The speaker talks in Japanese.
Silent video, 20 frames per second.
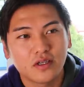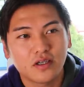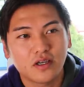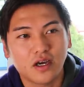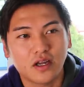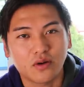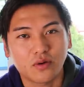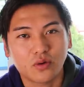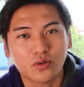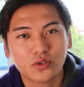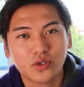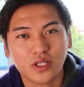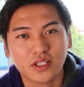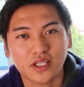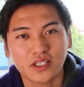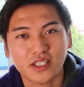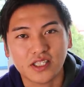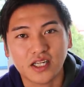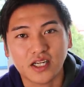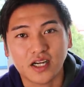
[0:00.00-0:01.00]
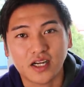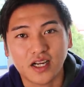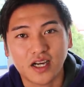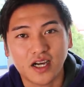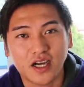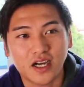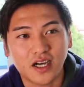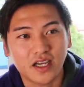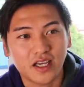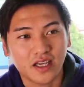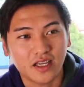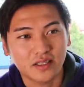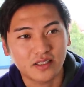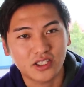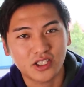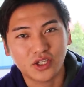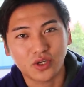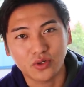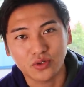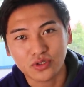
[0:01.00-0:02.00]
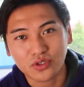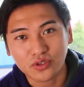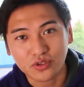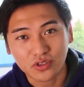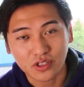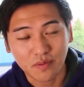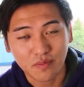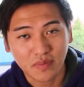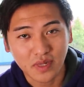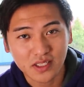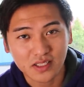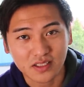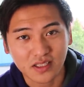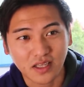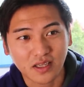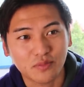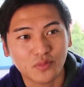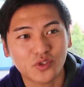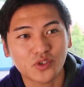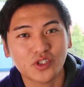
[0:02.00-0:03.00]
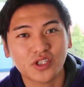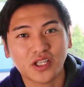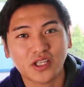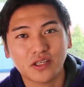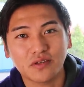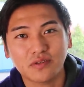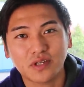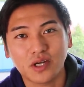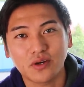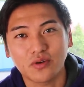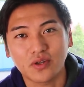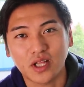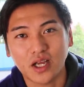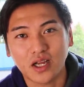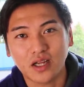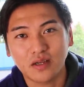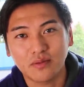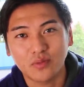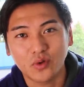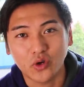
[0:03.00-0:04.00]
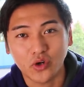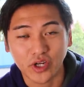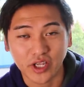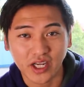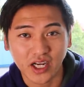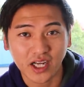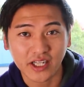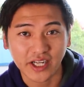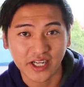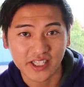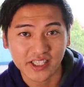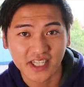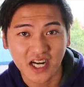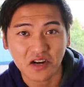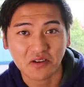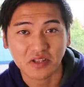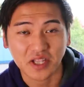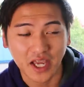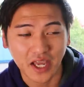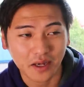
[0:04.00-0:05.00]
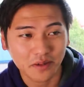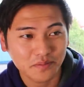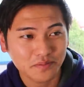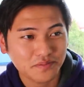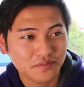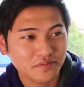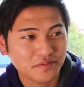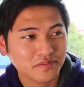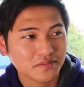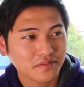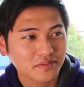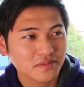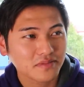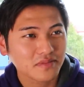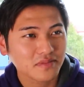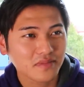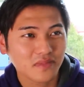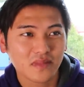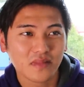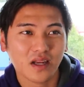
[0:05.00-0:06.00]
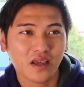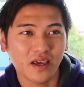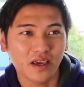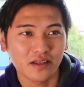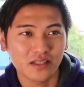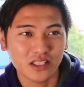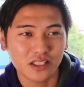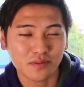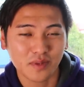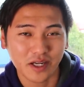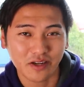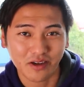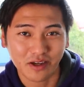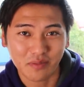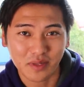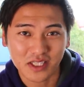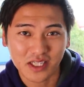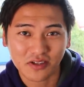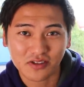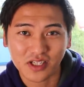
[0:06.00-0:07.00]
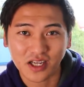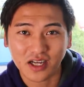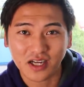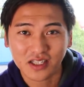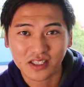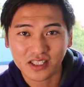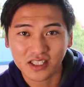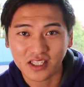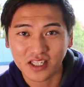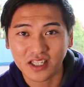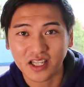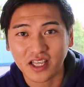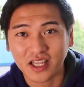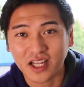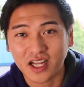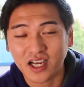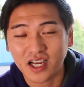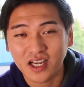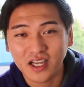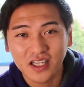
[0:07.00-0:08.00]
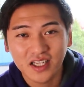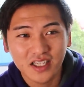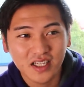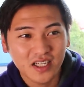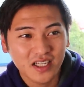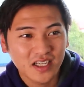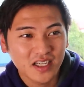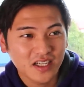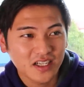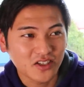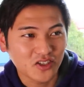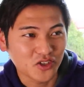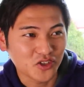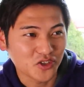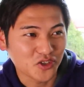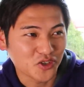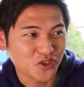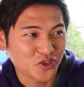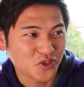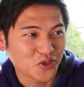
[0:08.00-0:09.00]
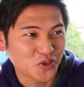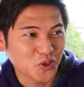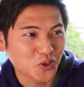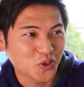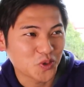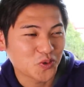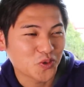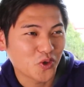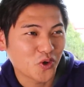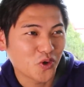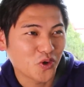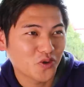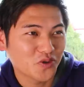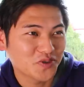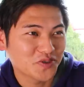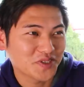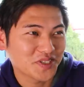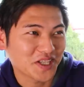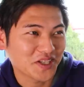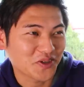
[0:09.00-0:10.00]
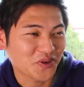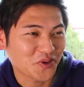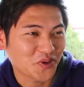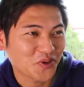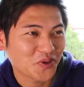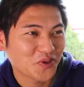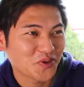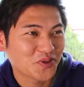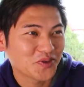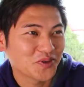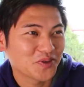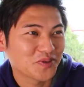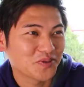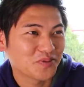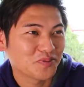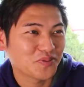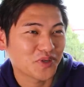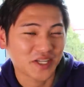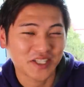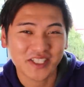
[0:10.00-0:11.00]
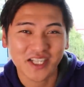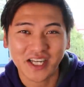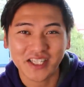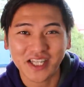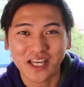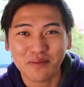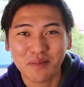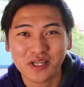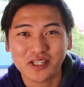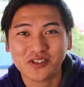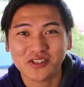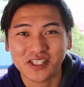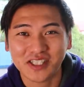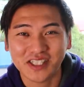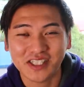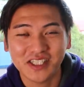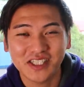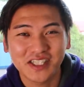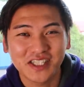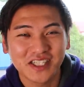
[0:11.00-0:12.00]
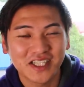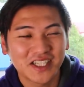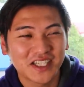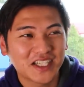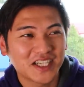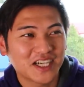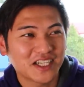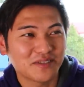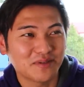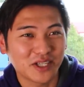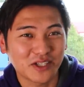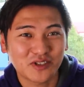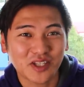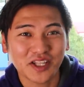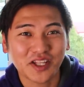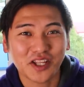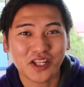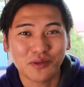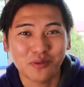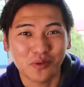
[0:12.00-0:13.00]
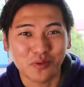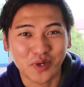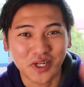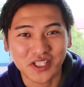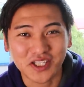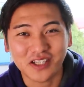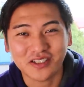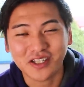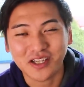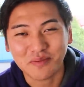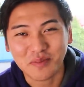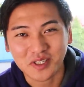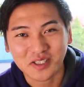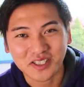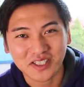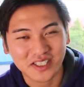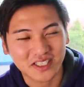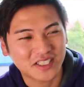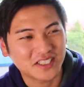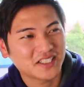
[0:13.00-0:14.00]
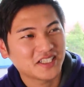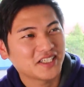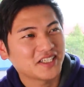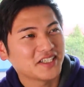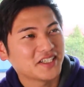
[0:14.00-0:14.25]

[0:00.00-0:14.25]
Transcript: あの子育てしながら、えー、事業を作るってマジで物理的に不可能なものにかなり近くて、えー、妻にはめちゃくちゃ心理的なうーん何て言うのプレッシャー与えますし肉体的にもプレッシャー与えますし